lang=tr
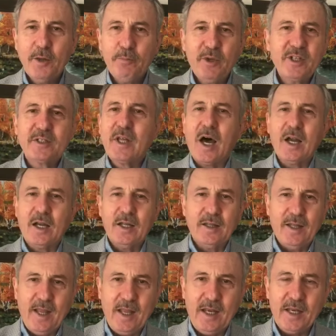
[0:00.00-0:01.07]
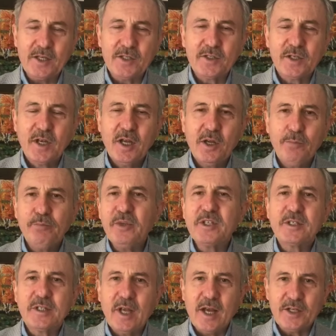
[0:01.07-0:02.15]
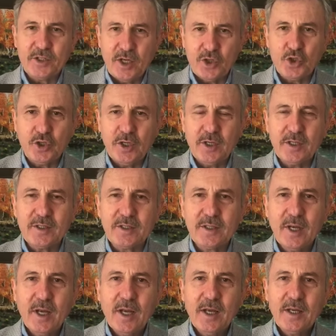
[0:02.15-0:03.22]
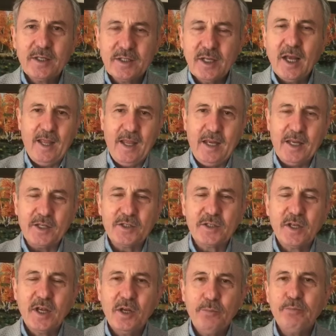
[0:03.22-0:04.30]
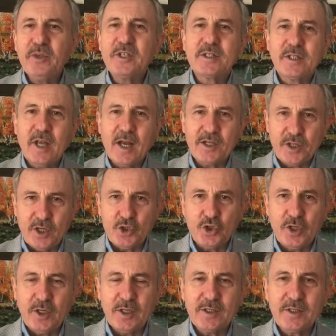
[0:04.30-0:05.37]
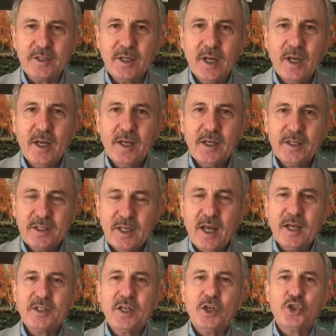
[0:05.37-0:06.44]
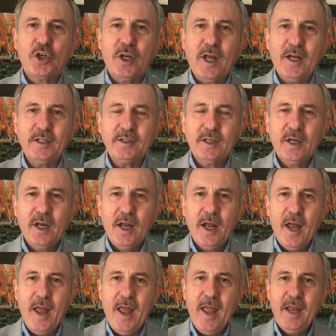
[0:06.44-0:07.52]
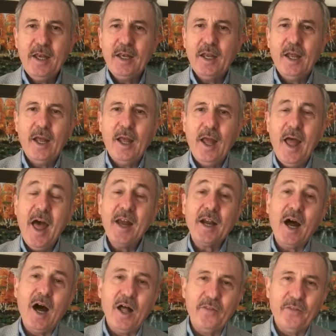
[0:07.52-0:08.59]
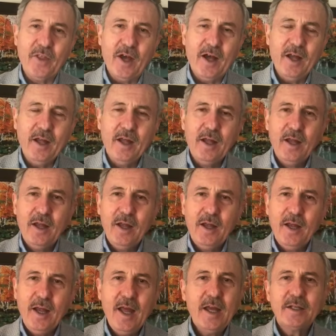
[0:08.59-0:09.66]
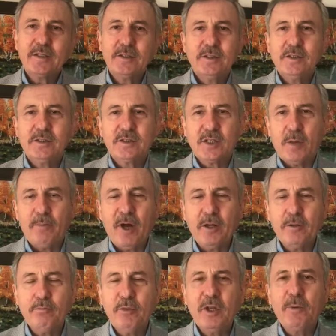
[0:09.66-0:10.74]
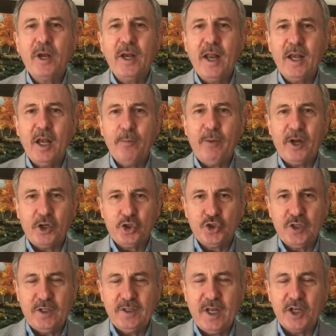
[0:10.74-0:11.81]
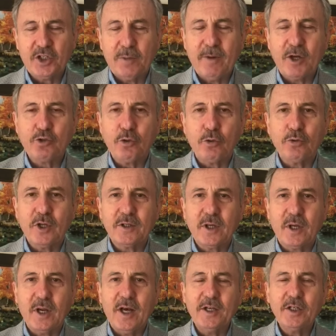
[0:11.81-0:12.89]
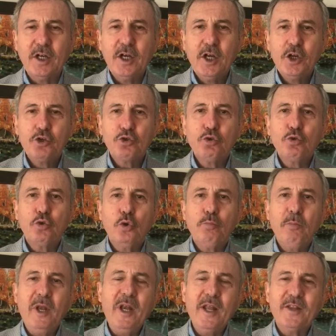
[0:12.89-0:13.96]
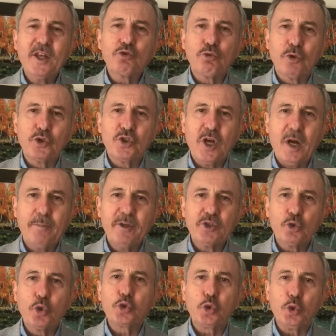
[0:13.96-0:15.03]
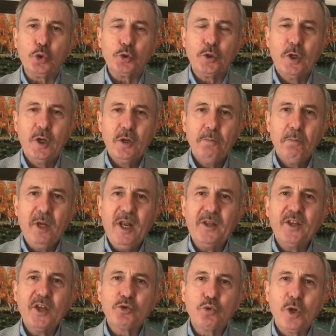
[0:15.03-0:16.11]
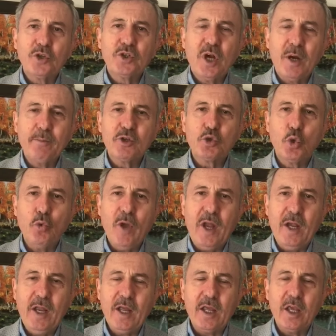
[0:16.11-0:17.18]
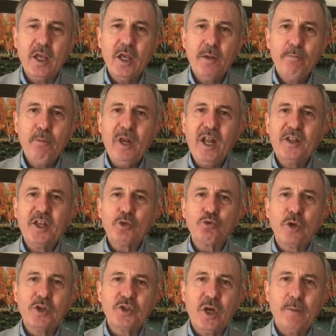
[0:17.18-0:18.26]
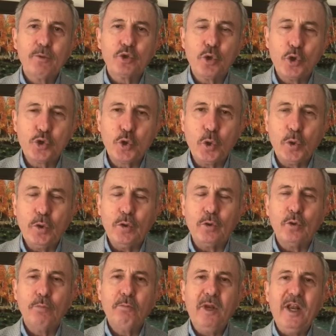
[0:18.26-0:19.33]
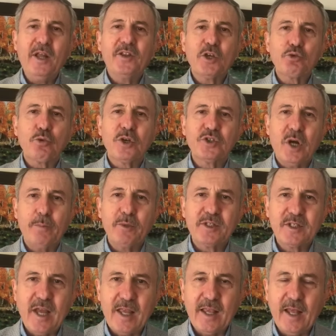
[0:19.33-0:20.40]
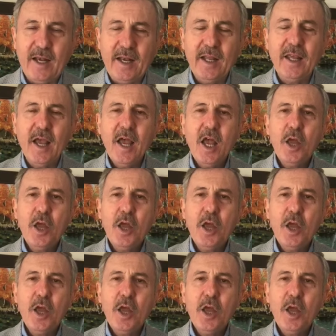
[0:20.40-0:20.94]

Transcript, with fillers: Biz dargın değiliz. Biz siyasetçiyiz. Siyasetçiyiz. Biz siyasetçiyiz. Siyasetçiler en her anda, her e, zaman birbirleriyle barış içinde yaşamak zorundadırlar. Çünkü millete sunacağımız huzur, millete sunacağımız güvenlik, millete sunacağımız özgürlük, millete sunacağımız zenginlik